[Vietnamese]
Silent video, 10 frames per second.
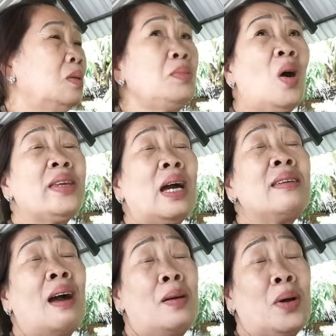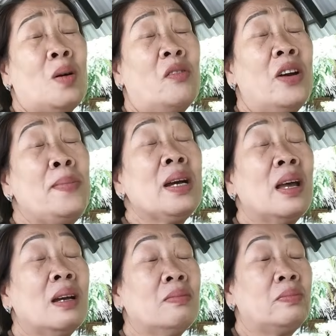chúng gió chở trời mà con phải biết
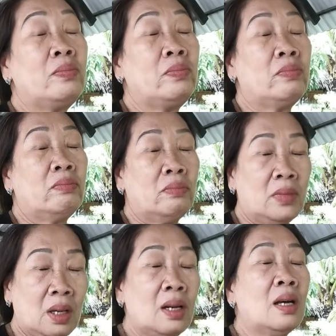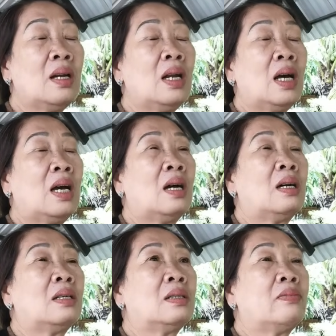ha yeah. Dạ. cho nên
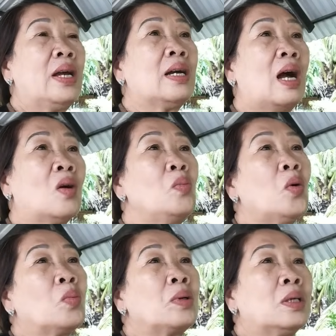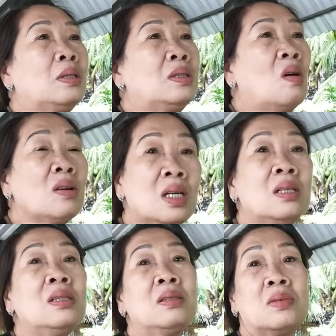là phải cần có một người rót đi
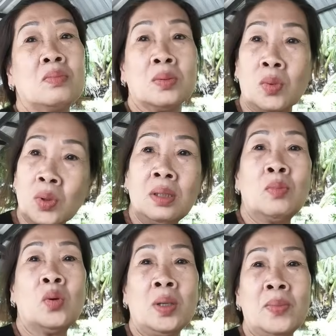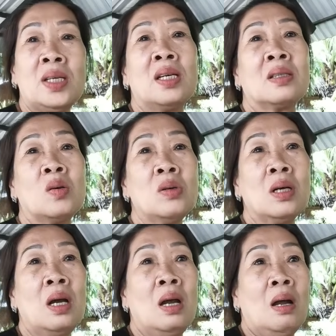nước mua, mua dùng cho viên thuốc
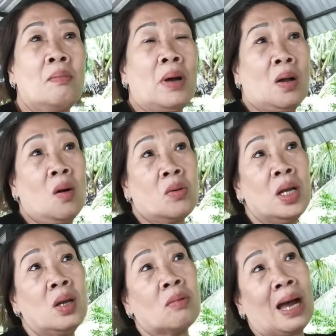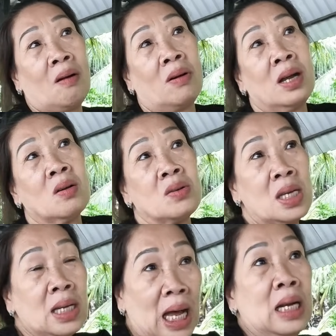yeah. Dạ. mà cô nói yêu cầu á cô
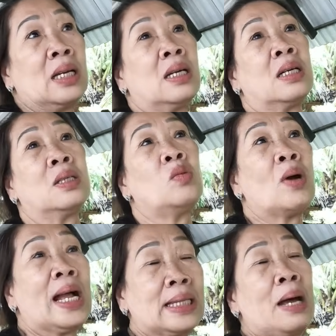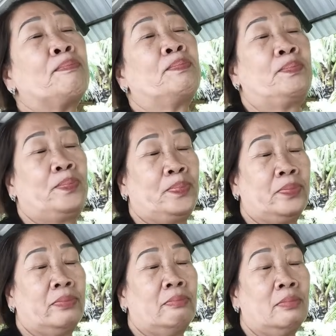chỉ cần sự quan tâm
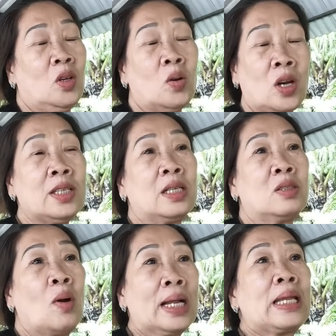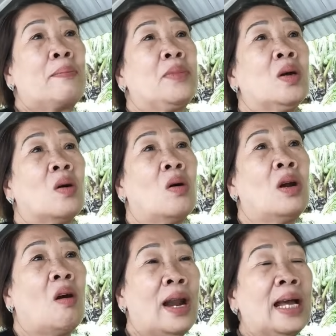cô nói sự quan tâm với cô
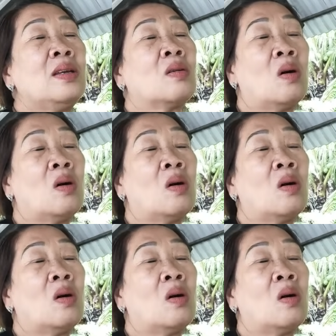lo lắng cho